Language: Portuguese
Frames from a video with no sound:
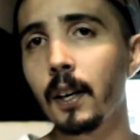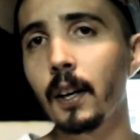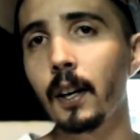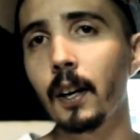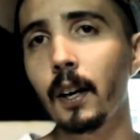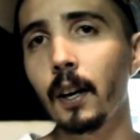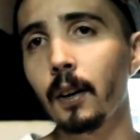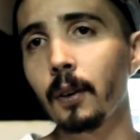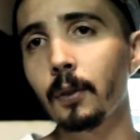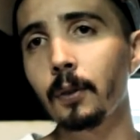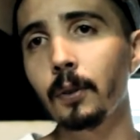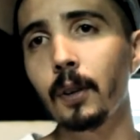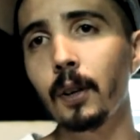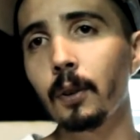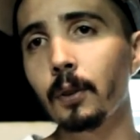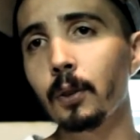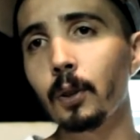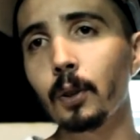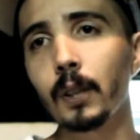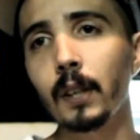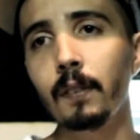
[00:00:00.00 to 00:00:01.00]
ao, ao
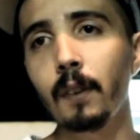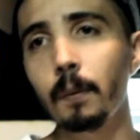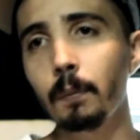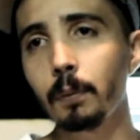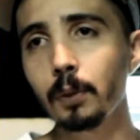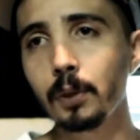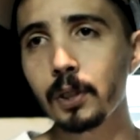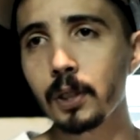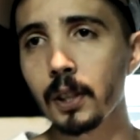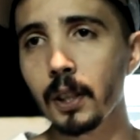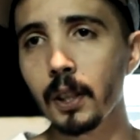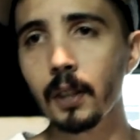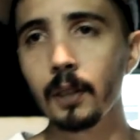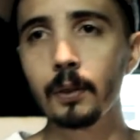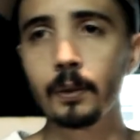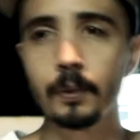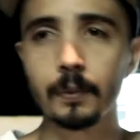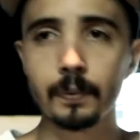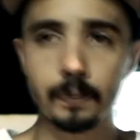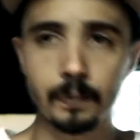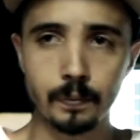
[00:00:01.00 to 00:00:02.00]
que eu estava buscando.